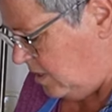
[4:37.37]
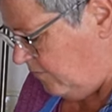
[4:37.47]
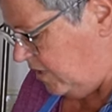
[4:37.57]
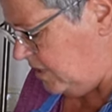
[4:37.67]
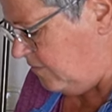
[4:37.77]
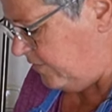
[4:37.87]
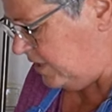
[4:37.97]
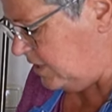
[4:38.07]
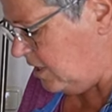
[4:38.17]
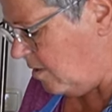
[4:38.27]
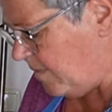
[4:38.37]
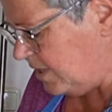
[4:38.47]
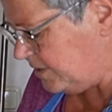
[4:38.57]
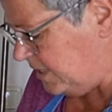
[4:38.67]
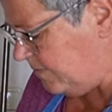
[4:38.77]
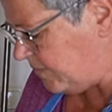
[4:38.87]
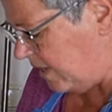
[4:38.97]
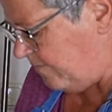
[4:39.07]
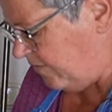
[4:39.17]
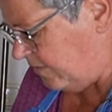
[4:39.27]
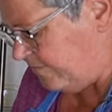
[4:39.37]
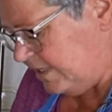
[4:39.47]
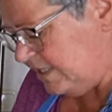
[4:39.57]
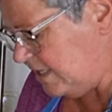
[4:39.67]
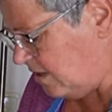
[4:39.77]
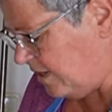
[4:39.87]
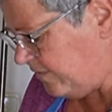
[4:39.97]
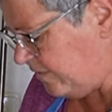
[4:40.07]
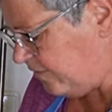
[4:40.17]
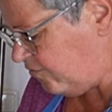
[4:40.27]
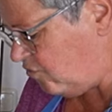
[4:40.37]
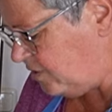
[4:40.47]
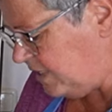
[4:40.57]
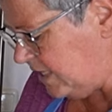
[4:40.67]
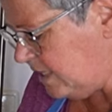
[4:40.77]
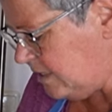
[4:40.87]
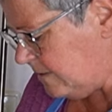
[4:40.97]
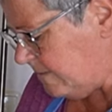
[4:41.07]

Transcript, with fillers: Wenn ihr weniger macht, nehmt einfach weniger. Das ist so ein Ding